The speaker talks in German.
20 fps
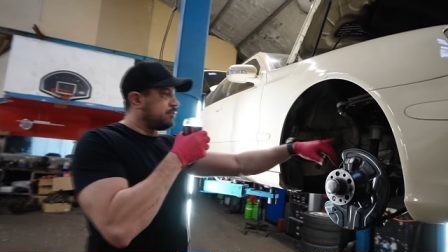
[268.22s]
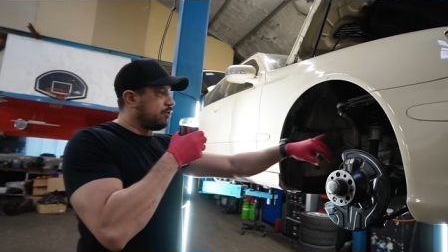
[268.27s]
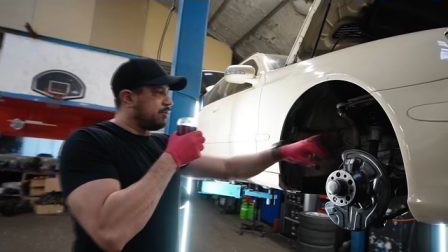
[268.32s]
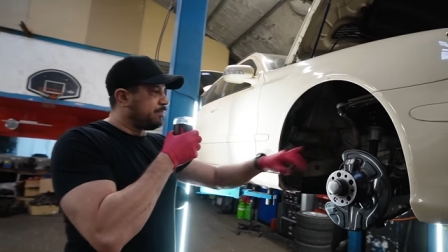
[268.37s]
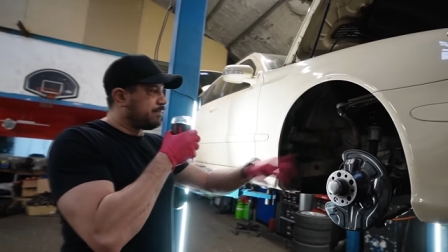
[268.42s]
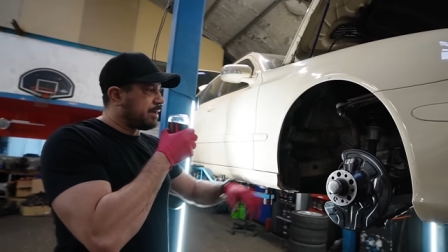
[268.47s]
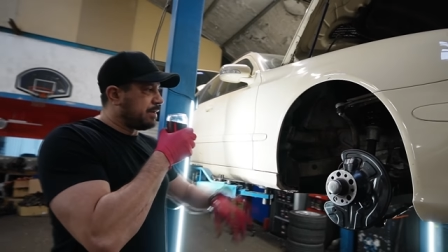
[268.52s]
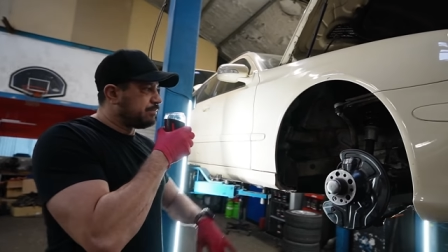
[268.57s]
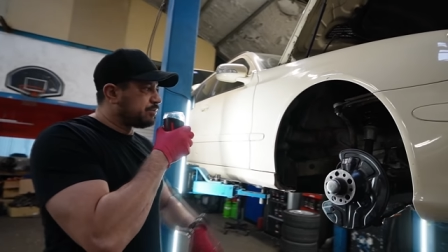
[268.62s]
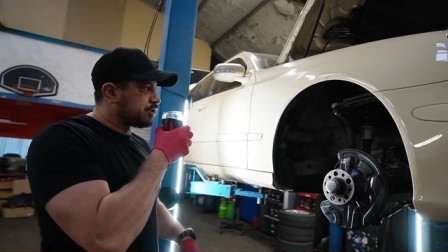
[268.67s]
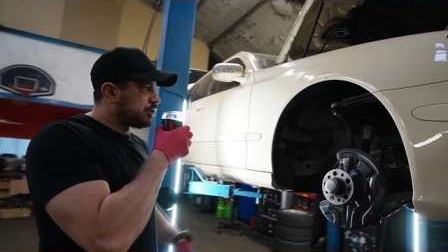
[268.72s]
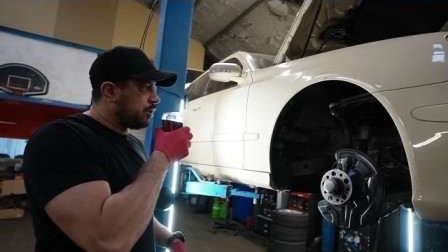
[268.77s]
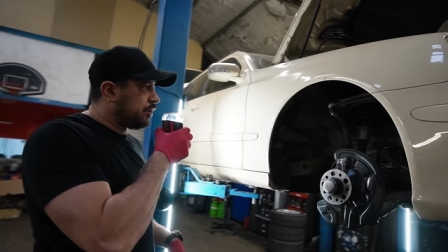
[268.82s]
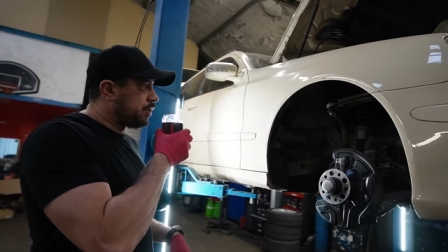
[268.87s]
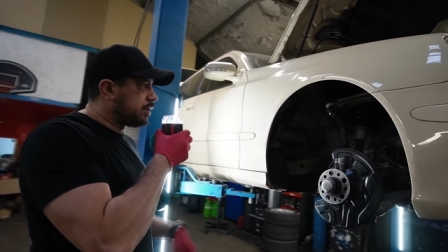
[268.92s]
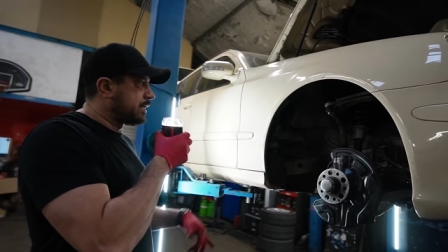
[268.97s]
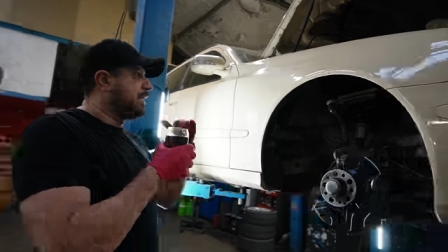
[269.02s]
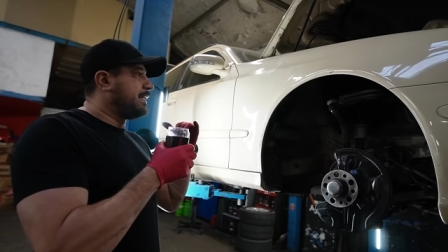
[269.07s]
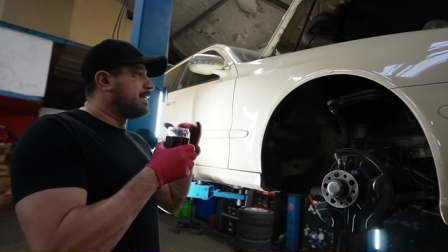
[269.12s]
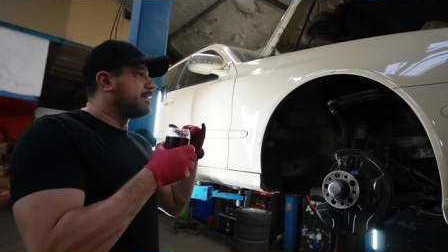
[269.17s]
neuen
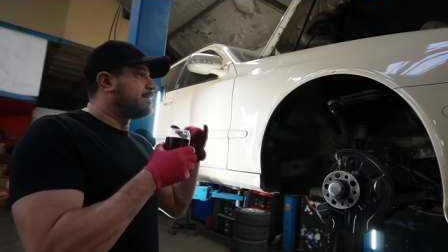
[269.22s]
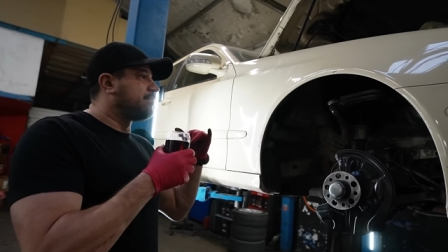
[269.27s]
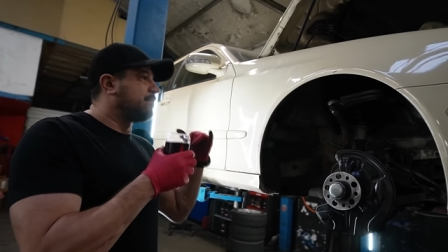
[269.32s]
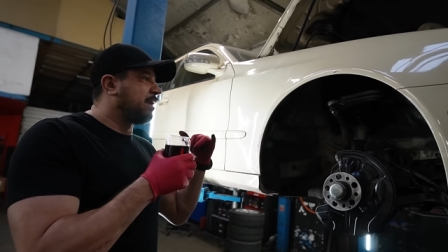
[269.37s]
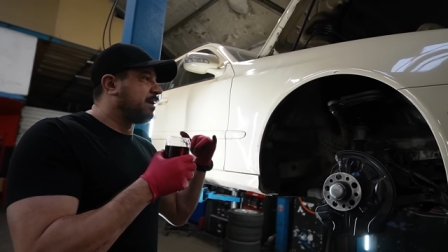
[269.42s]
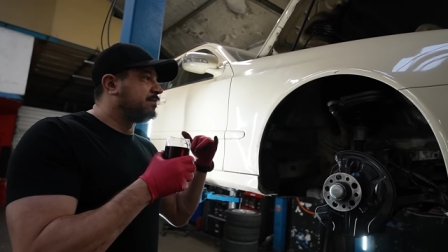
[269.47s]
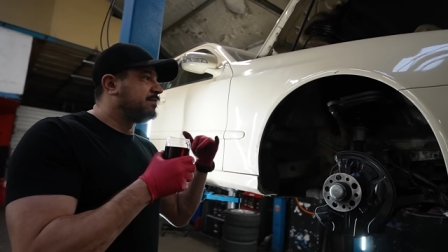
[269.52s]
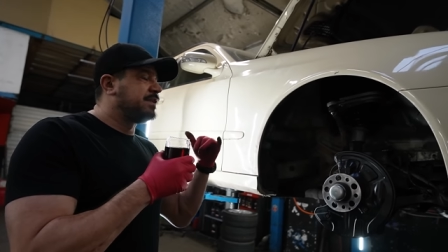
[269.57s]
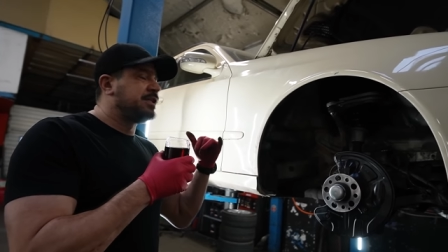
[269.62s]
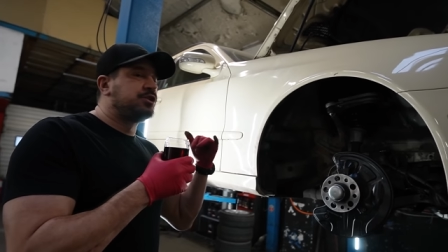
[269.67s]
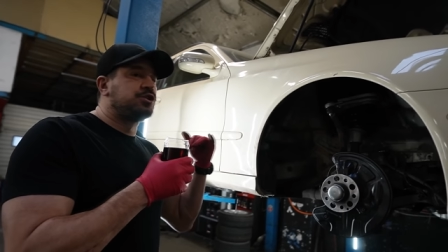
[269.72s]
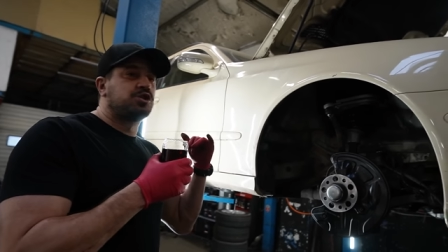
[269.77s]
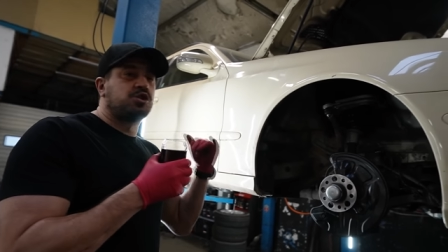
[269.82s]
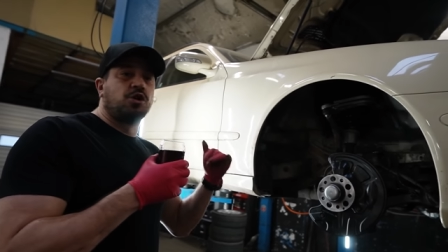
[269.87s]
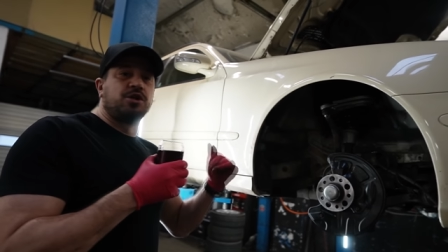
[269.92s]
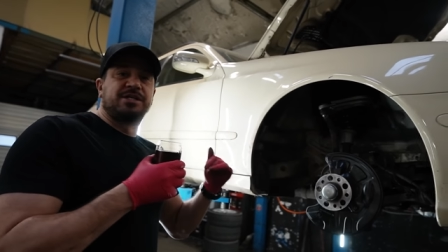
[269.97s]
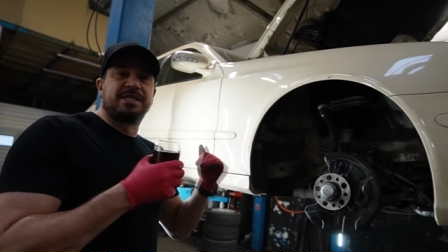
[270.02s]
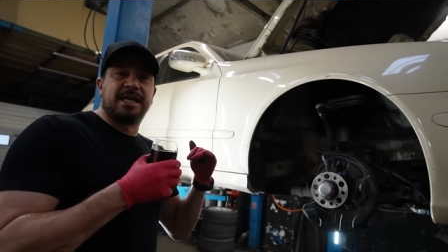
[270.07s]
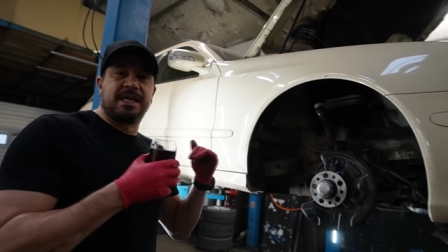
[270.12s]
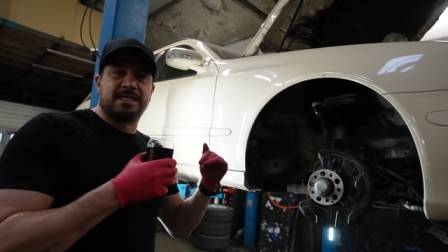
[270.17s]
Bremsschlauch. Hinten machen wir die
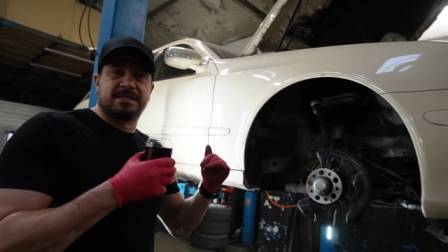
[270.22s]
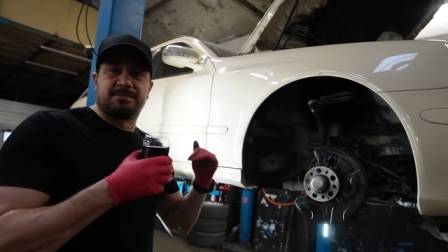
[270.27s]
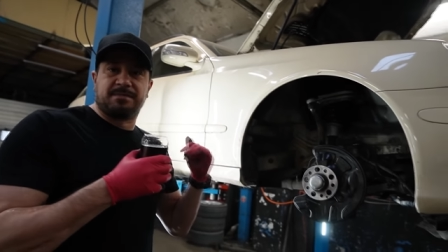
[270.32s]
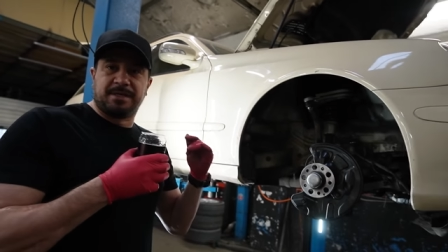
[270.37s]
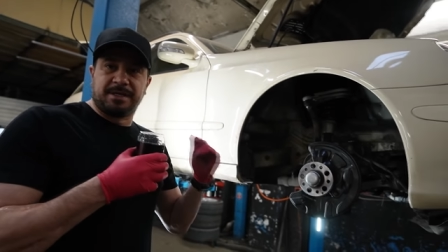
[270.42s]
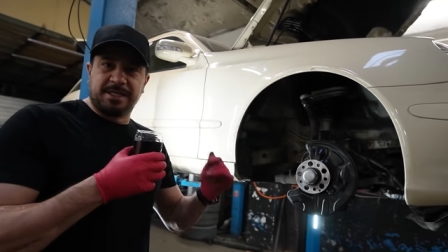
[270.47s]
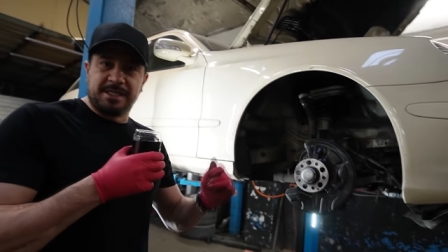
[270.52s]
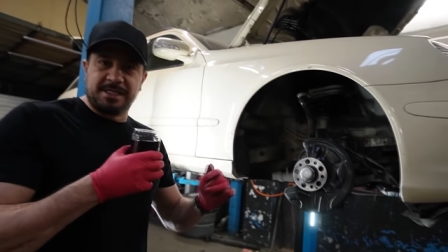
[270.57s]
Schläuche erstmal